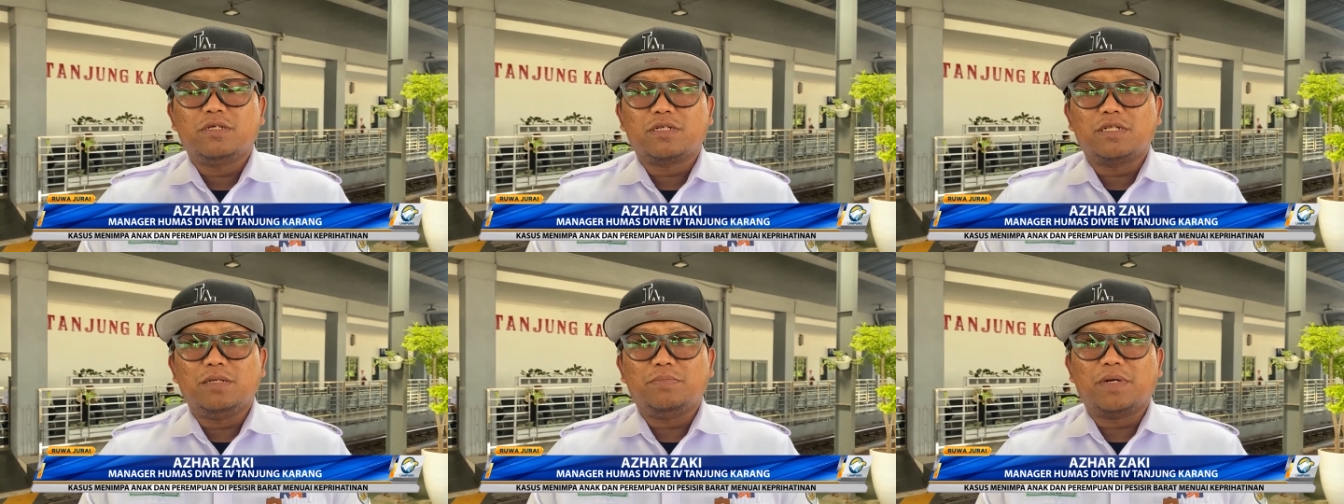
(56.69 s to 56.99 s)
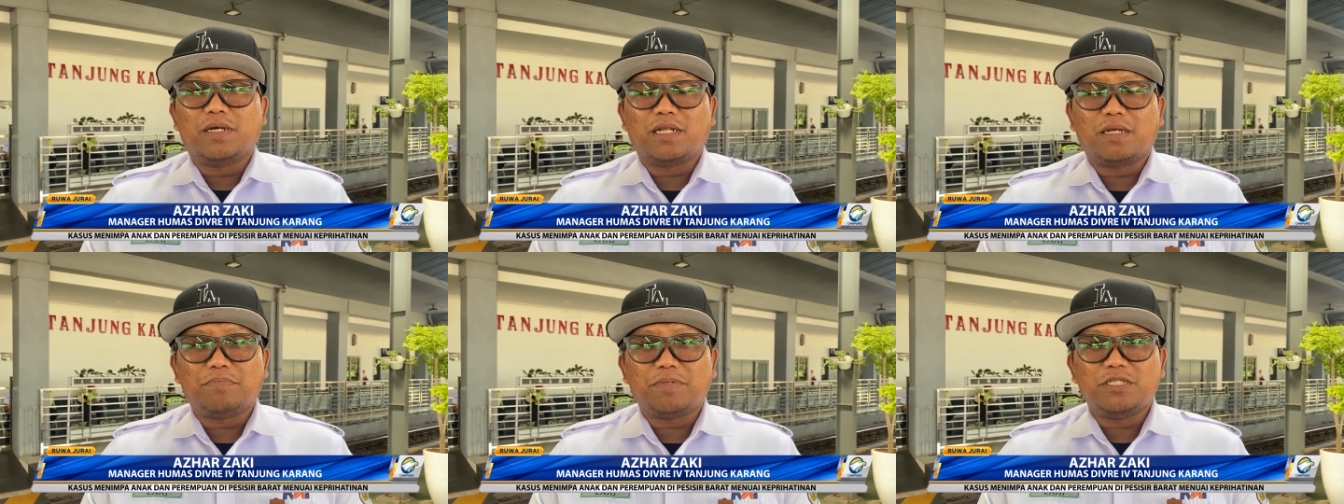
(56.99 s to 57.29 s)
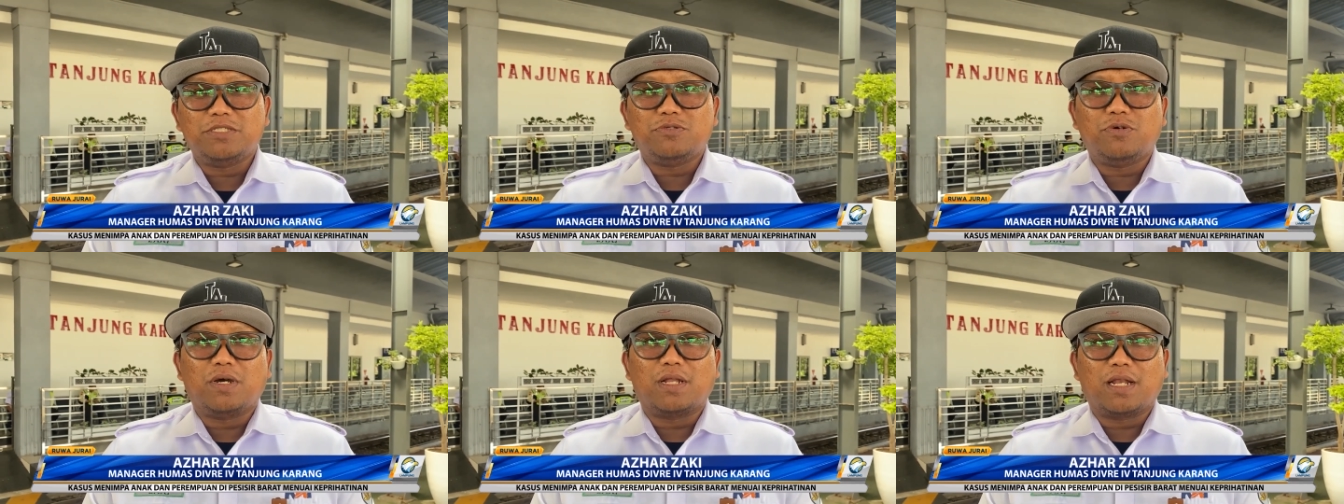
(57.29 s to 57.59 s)
di mana
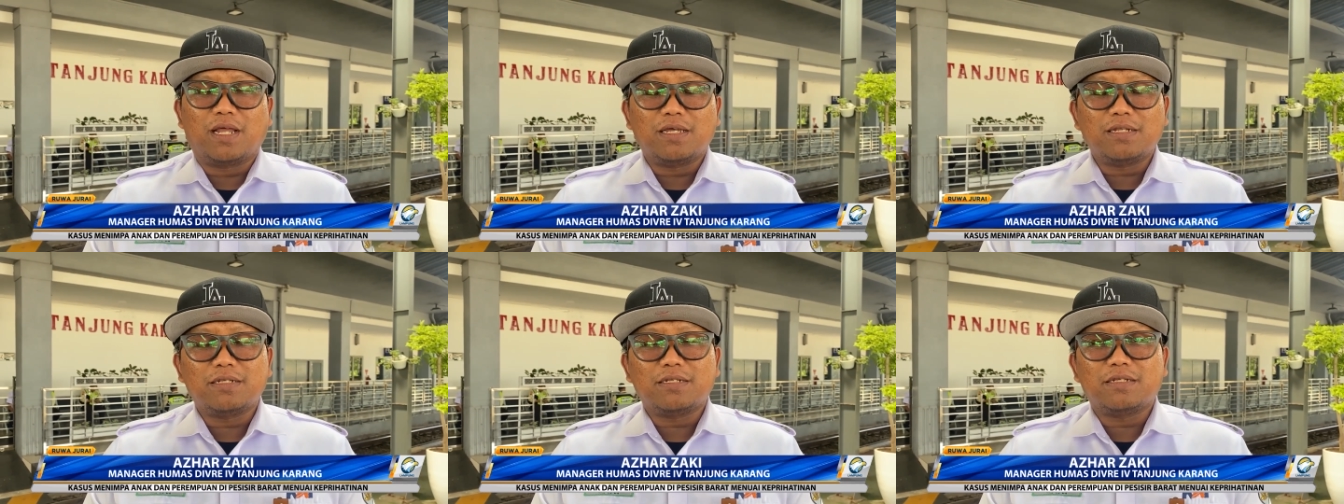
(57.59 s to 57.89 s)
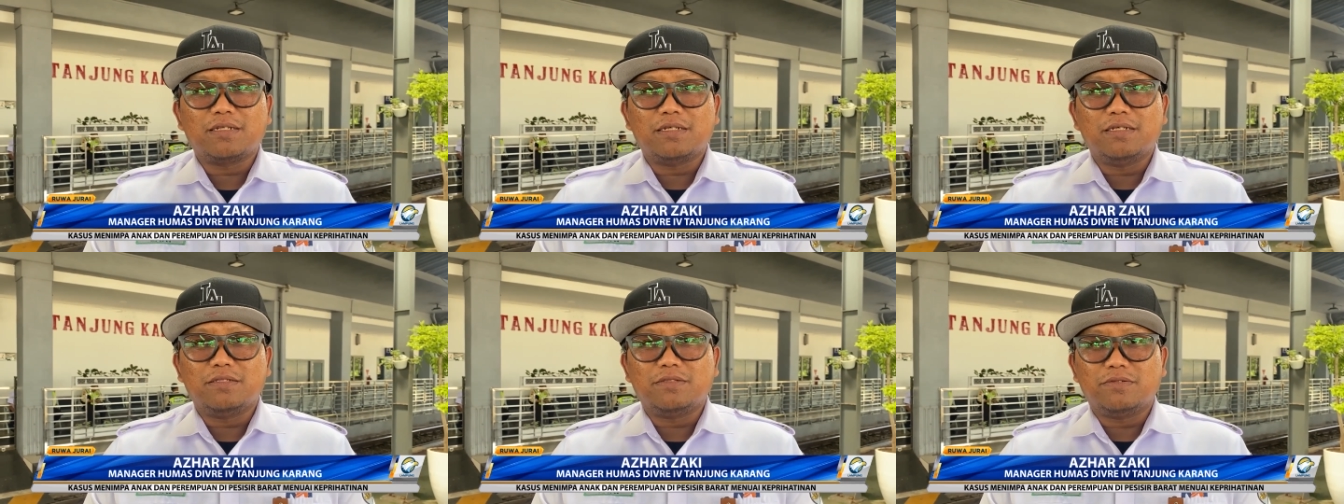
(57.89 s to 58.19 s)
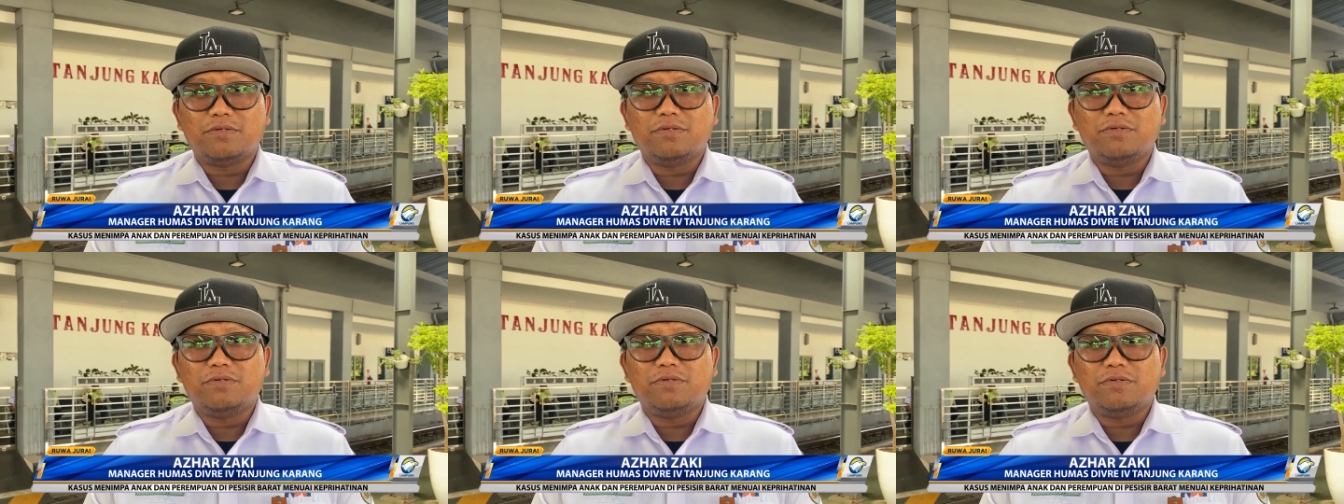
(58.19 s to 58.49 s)
penjualan
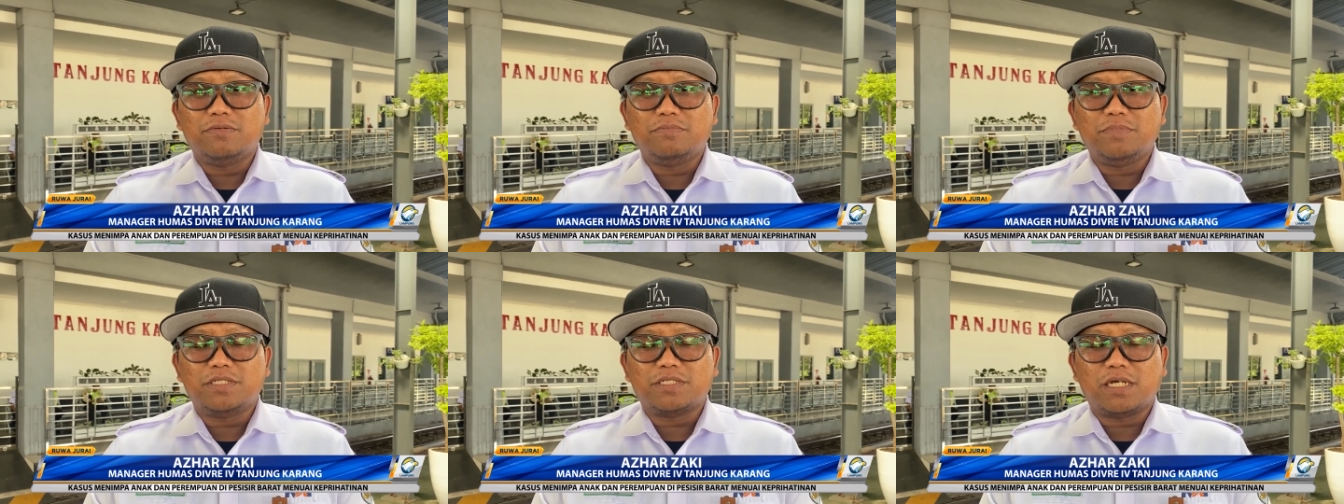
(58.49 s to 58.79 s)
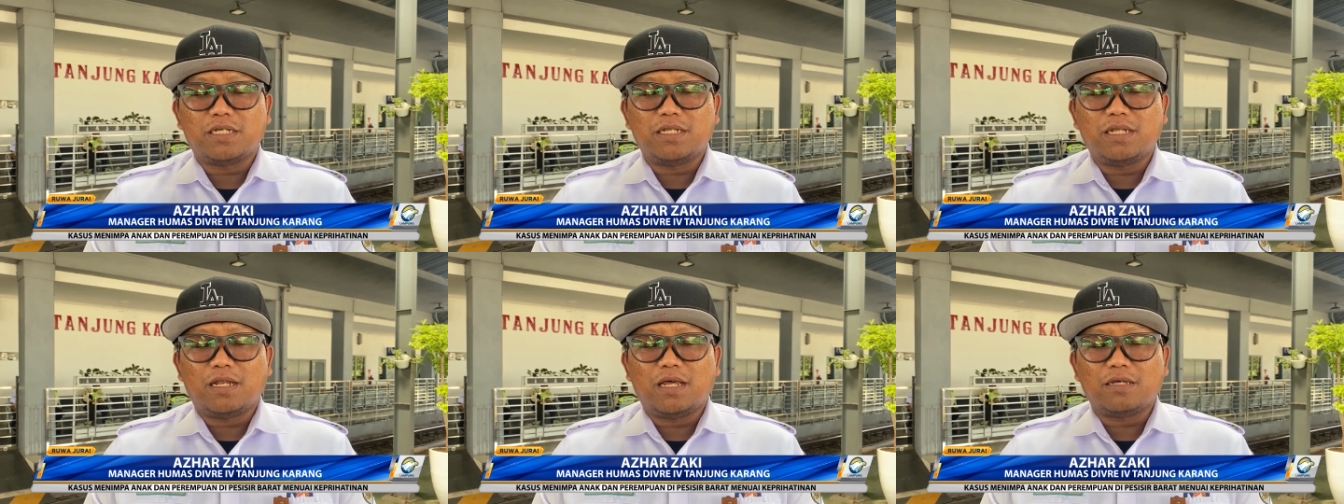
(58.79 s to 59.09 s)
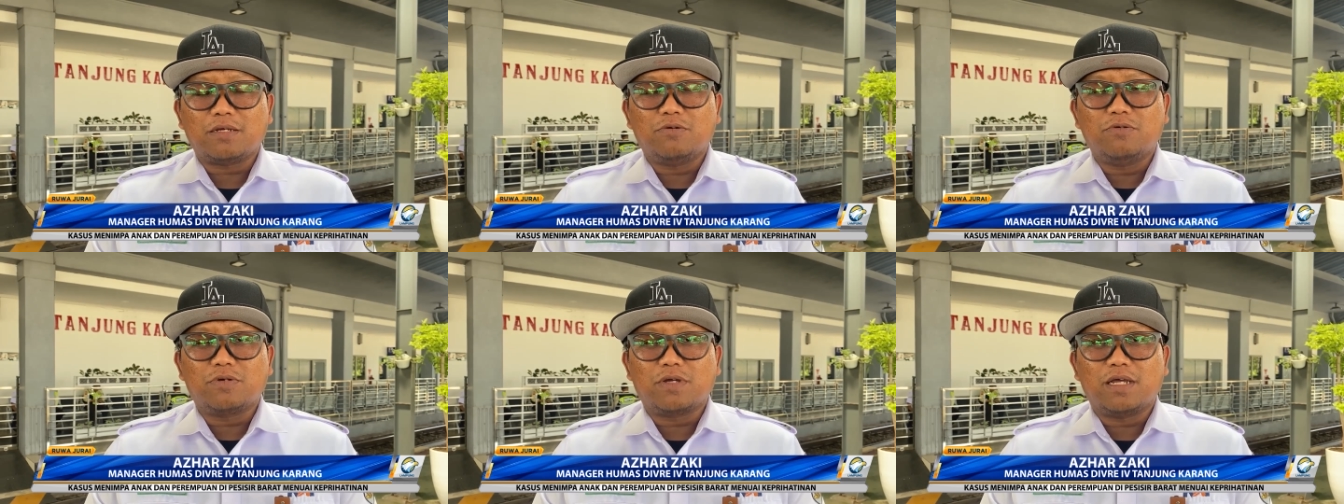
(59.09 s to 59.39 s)
itu bisa
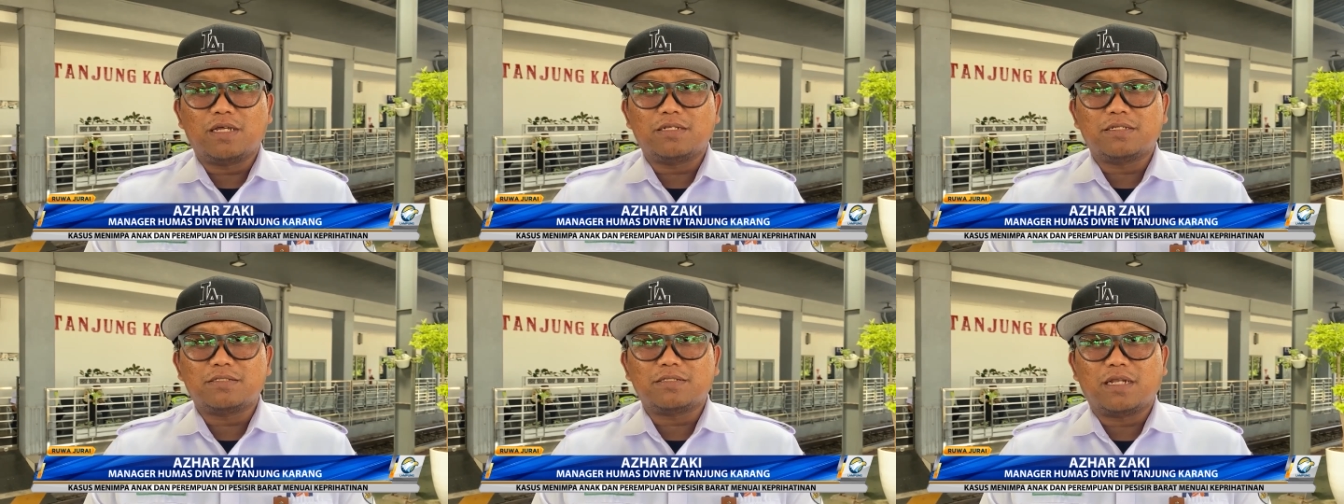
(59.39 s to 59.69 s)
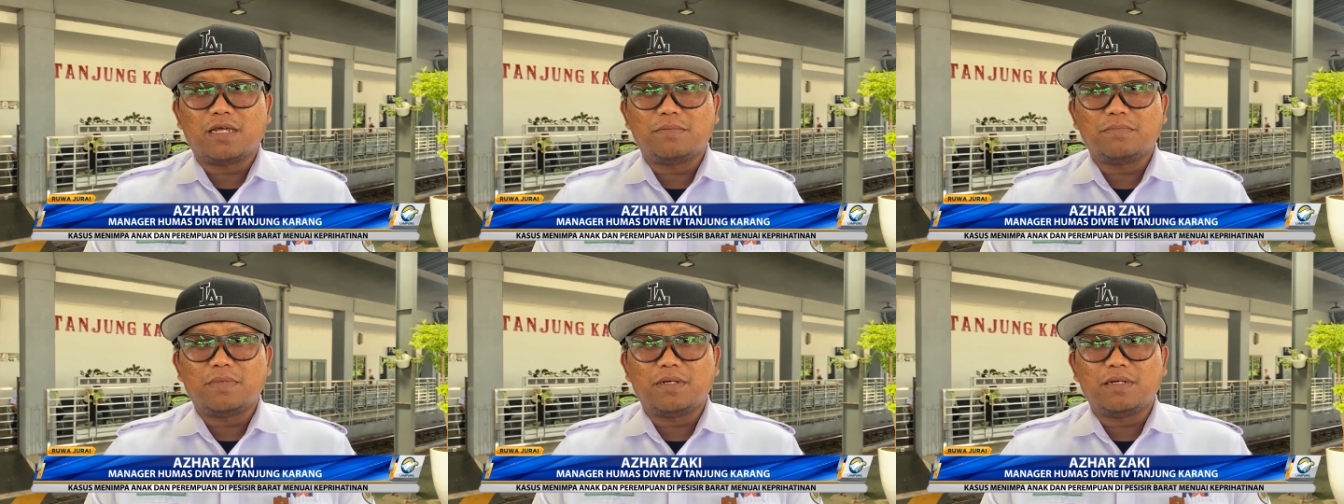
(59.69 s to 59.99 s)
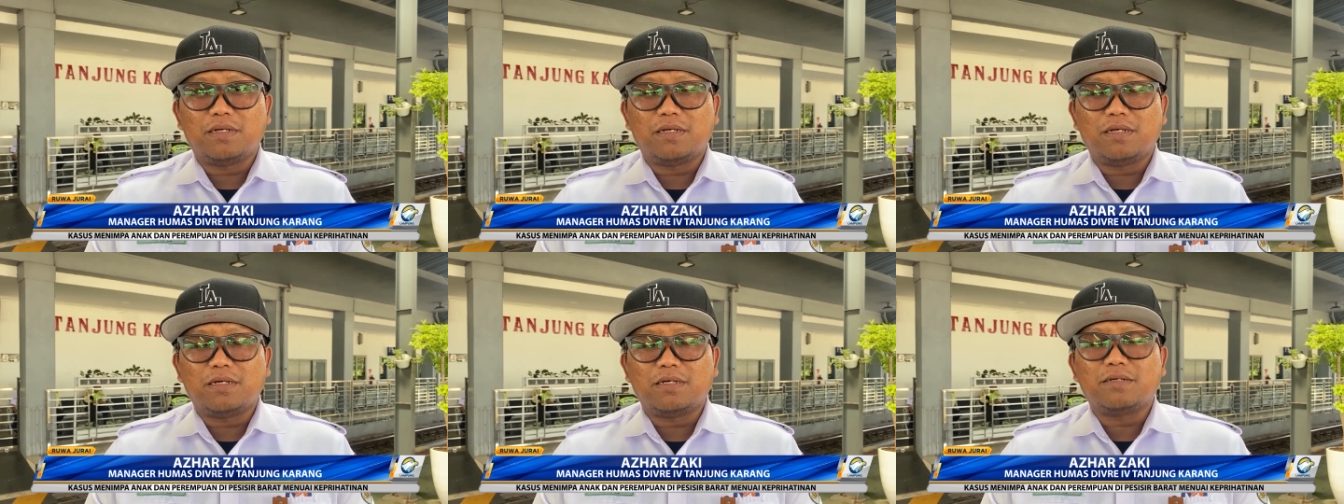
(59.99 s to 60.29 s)
dilakukan
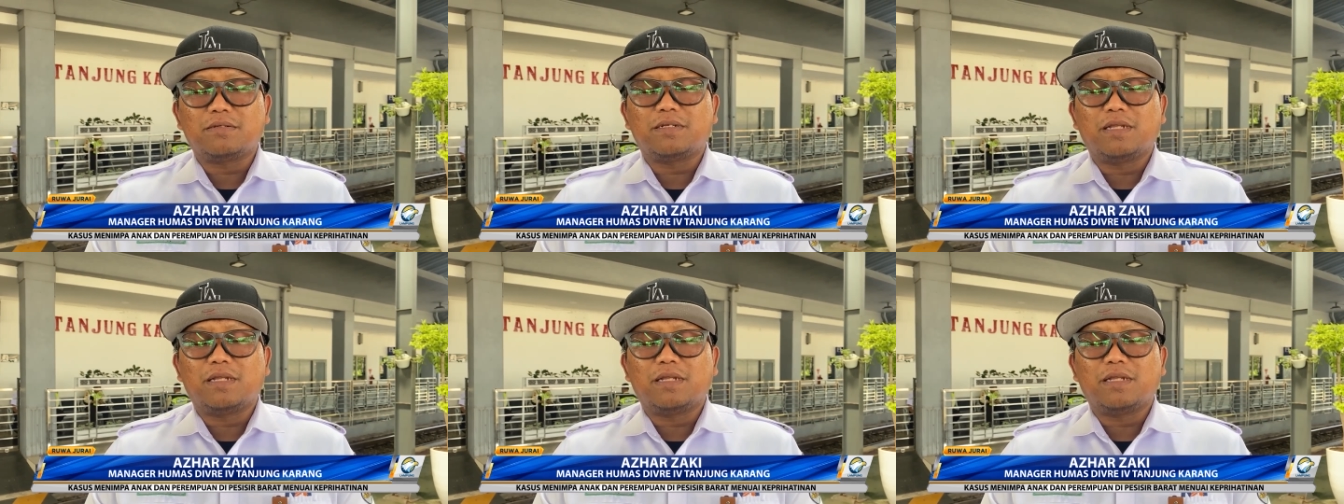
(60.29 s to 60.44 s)
selama eh,